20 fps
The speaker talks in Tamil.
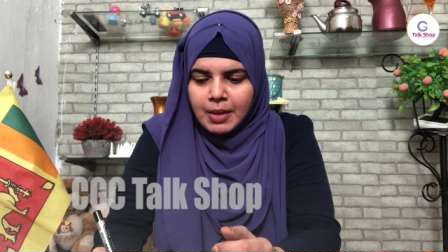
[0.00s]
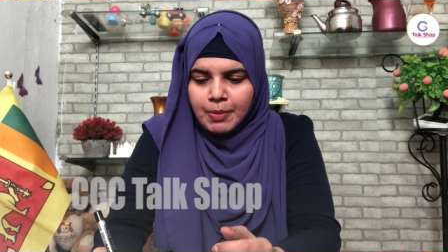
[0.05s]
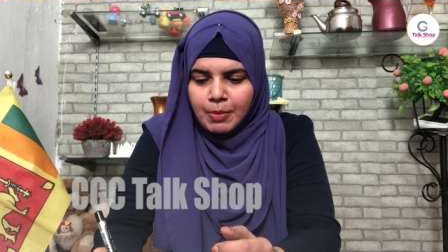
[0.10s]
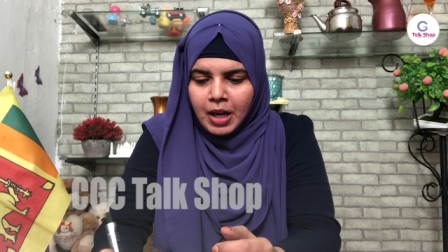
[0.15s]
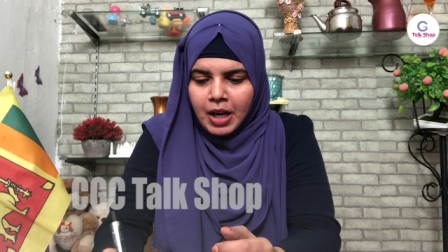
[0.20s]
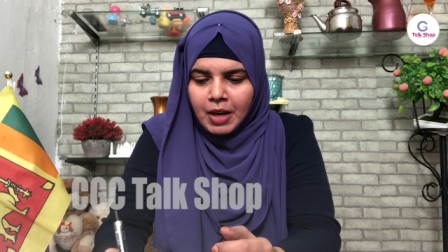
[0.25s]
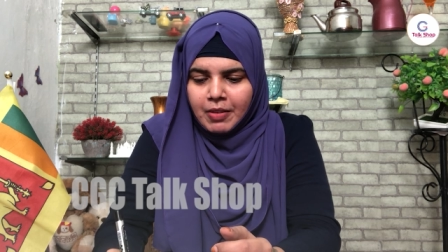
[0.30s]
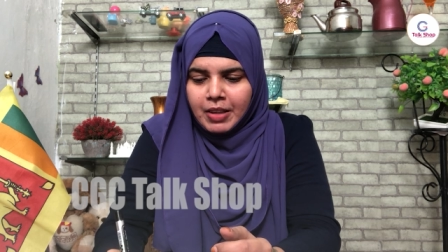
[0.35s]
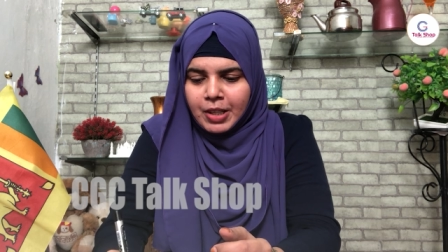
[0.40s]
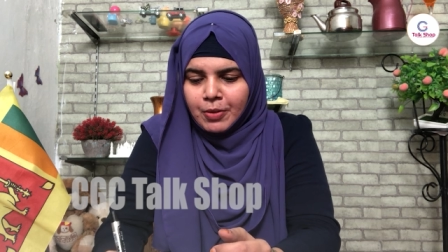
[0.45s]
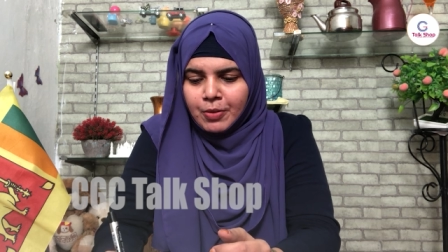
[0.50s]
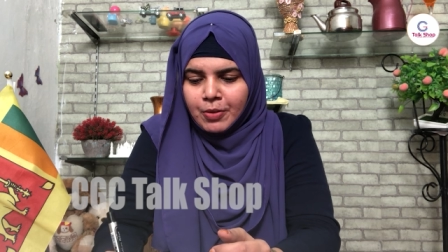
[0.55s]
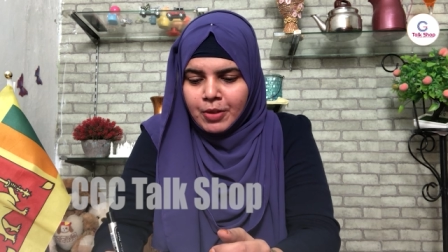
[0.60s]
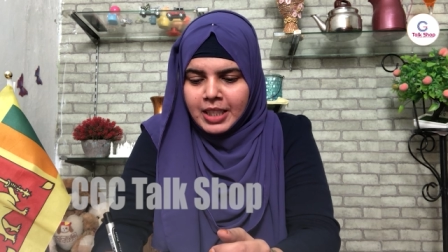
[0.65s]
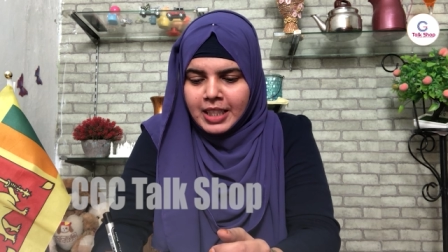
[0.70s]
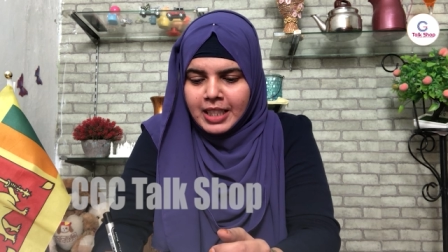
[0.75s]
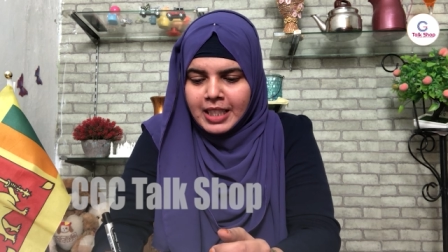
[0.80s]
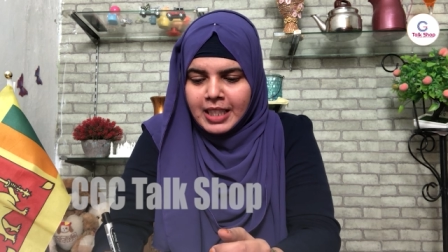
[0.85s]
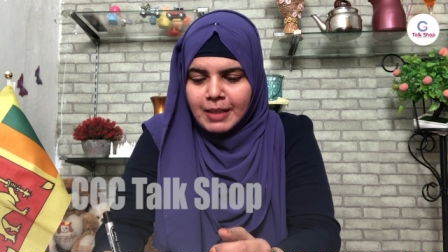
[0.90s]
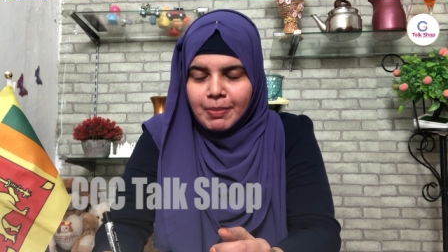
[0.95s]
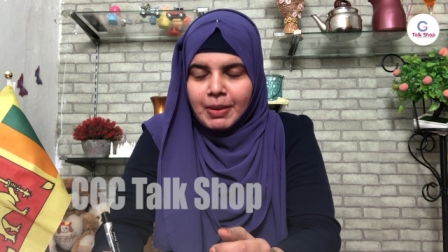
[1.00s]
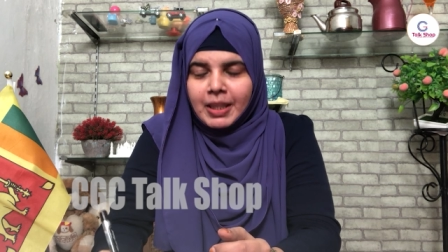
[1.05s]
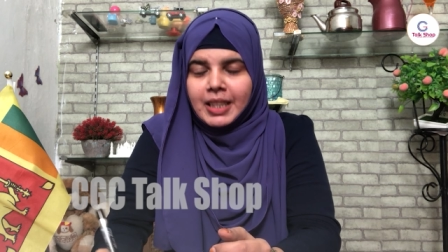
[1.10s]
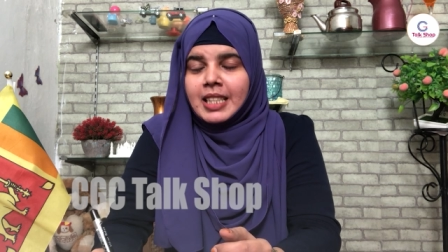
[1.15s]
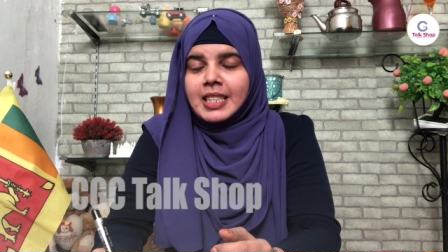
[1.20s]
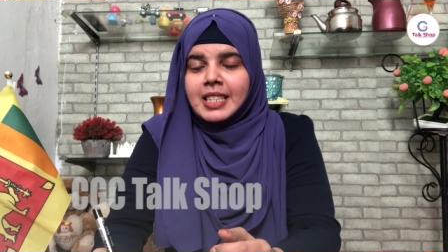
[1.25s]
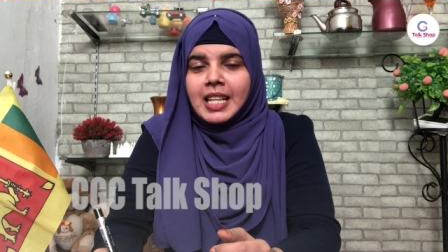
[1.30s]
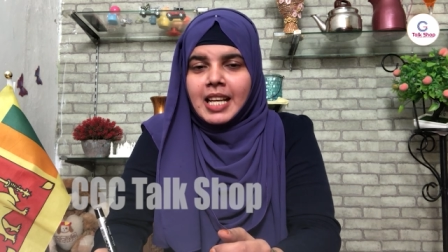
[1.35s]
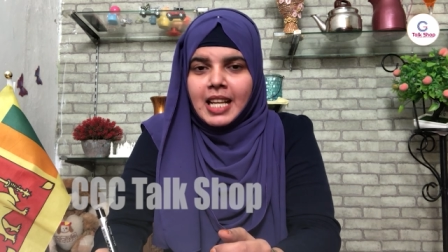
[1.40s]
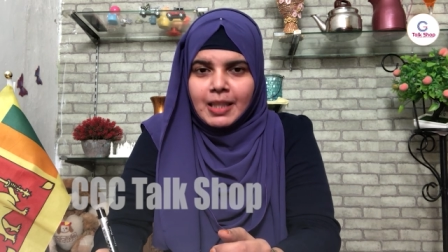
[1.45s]
இப்போ அவரும் வந்து
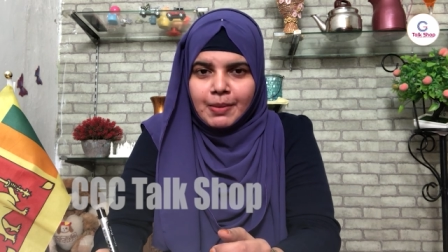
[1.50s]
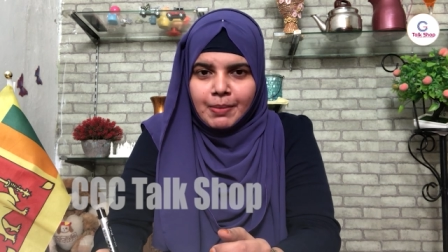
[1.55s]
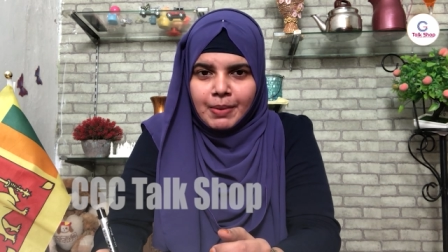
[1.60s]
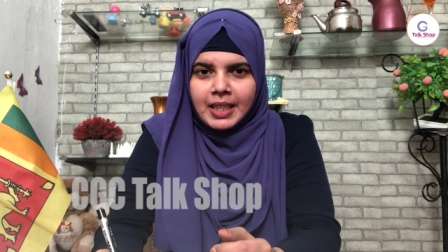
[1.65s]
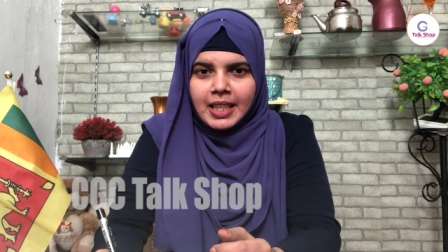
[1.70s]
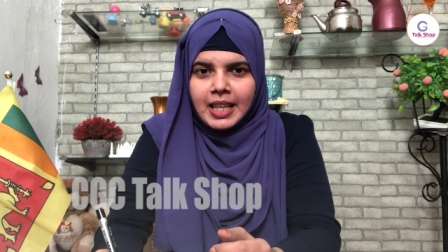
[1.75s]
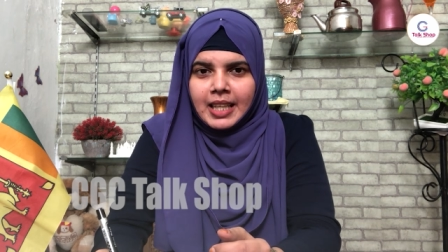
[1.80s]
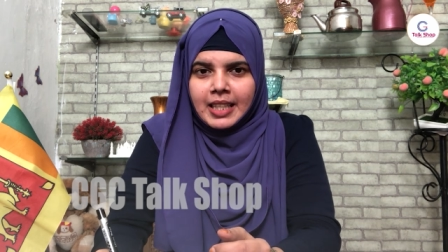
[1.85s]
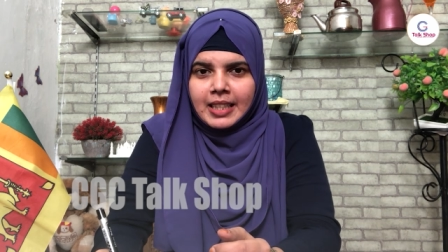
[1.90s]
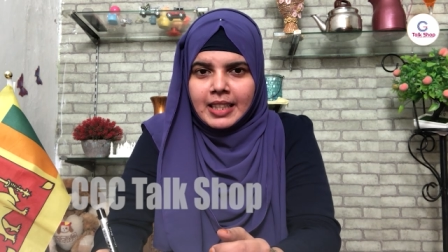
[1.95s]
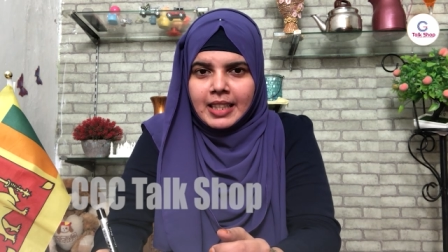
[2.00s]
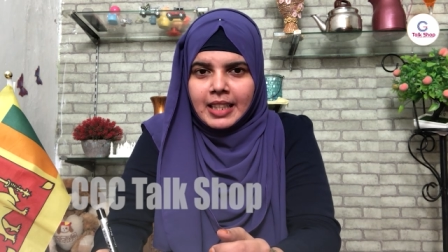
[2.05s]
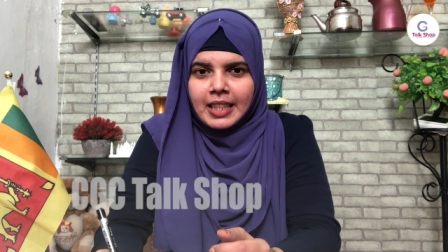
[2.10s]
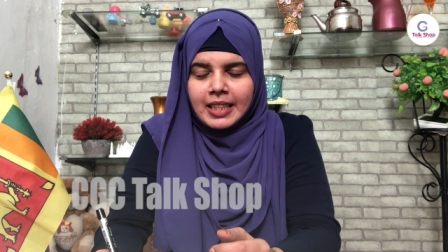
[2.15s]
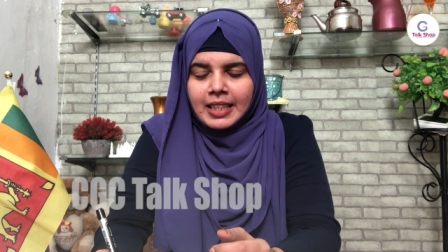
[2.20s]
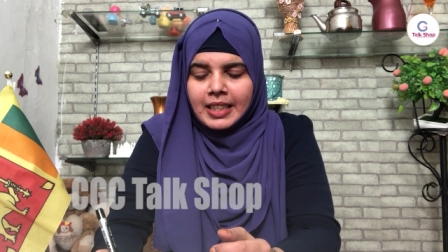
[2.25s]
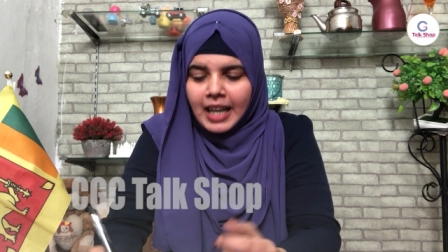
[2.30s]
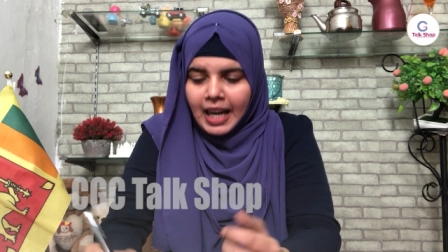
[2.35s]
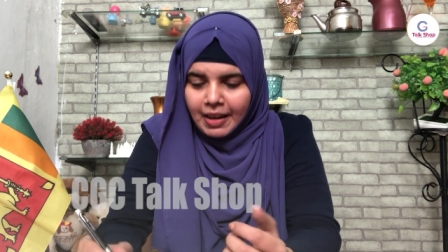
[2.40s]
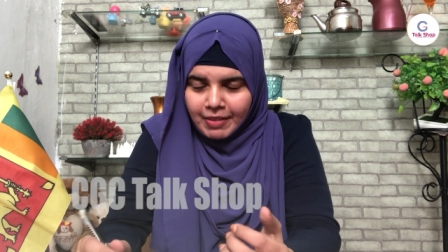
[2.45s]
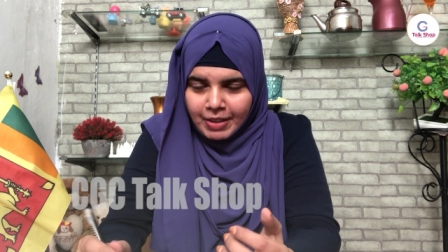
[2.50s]
பதில் ஜனாதிபதியாக இருக்காரு